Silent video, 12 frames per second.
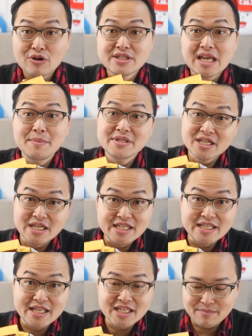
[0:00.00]
后下面这个一
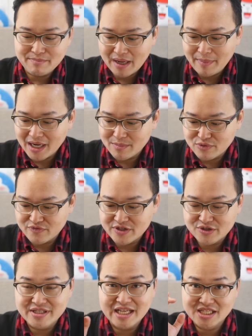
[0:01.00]
点一点白白的部分，
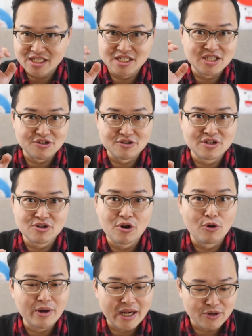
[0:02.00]
就是你在吃的时候那种
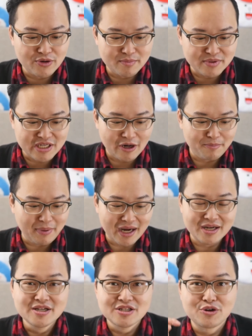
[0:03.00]
口感会比较棒，
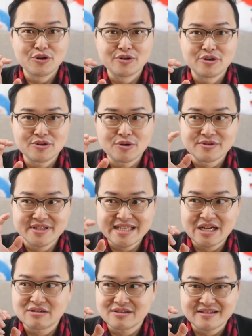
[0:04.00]
就会有那种
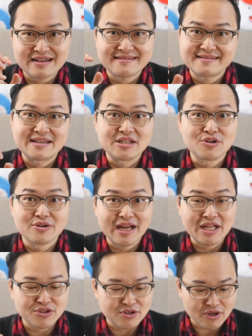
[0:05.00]
沙沙沙那种
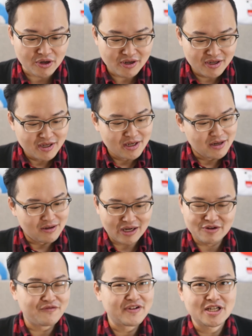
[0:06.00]
感觉。
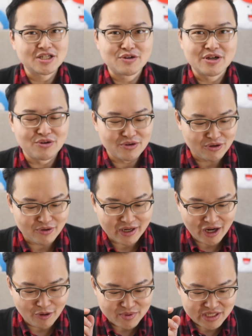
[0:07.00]
而且非常喜欢那种口
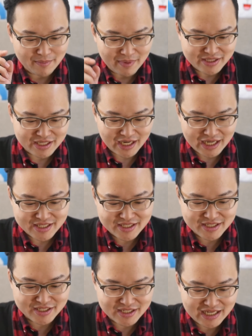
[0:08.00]
感，我们现在马上来
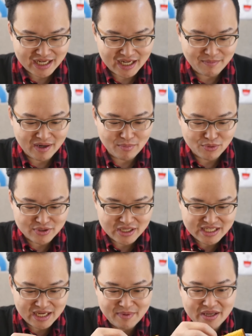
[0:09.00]
试试看看吧。不过它
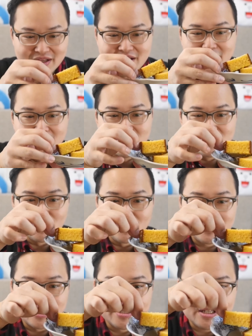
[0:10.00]
下面有一
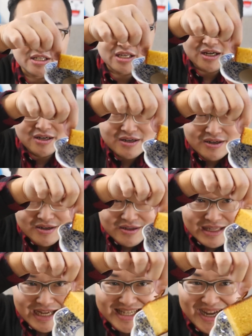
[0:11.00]
层纸啊，
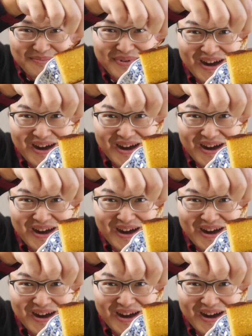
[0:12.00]
大家不